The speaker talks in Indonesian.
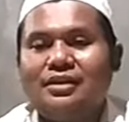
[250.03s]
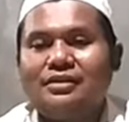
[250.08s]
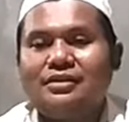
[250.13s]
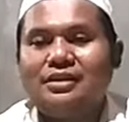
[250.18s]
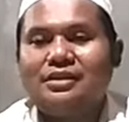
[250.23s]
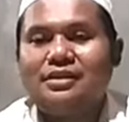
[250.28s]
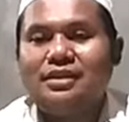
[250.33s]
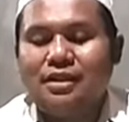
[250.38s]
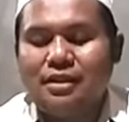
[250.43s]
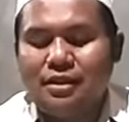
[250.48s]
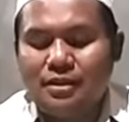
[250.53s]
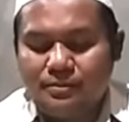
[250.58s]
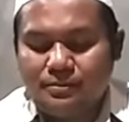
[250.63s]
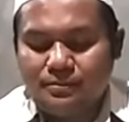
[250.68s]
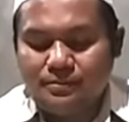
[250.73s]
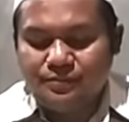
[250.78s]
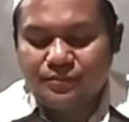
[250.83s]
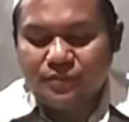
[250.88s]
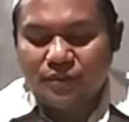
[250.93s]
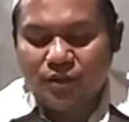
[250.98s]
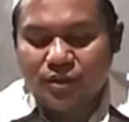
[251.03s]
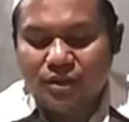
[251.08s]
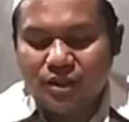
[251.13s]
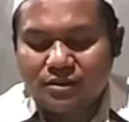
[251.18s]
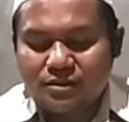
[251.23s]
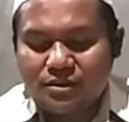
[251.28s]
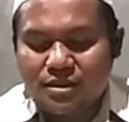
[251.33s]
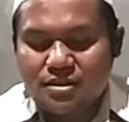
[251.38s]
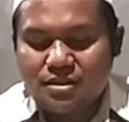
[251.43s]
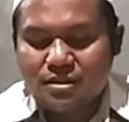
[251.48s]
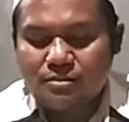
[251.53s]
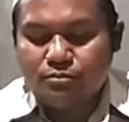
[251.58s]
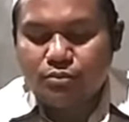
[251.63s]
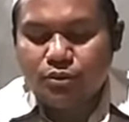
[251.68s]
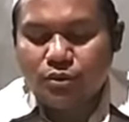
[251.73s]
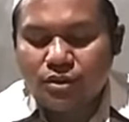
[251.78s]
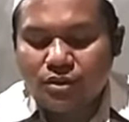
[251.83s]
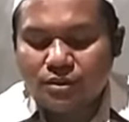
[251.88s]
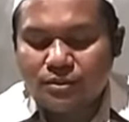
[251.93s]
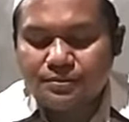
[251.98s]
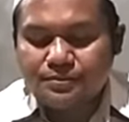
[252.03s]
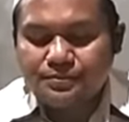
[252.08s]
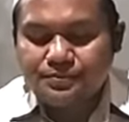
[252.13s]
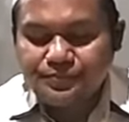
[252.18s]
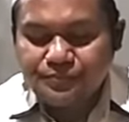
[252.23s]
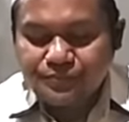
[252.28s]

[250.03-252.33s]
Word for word: Jadi orang tersebut